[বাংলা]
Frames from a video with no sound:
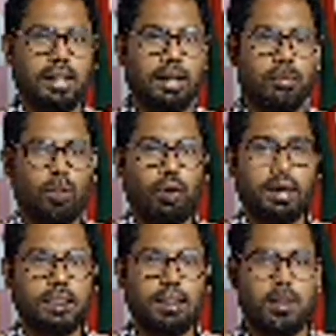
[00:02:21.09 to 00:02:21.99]

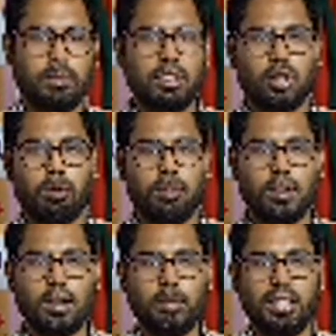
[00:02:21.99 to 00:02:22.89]
এমওআই দিয়ে মিনিস্টার
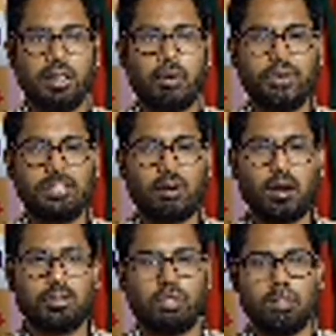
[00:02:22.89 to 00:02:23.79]
মিডিয়াম অফ
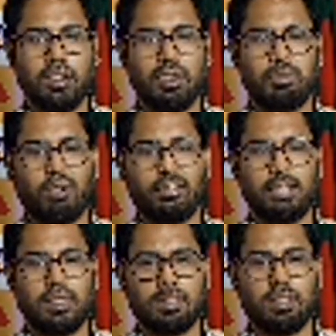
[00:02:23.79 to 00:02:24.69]
ইনস্ট্রাকশন ইংলিশ
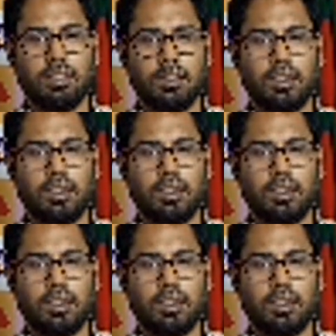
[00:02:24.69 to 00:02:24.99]
প্রফিসিয়েন্সি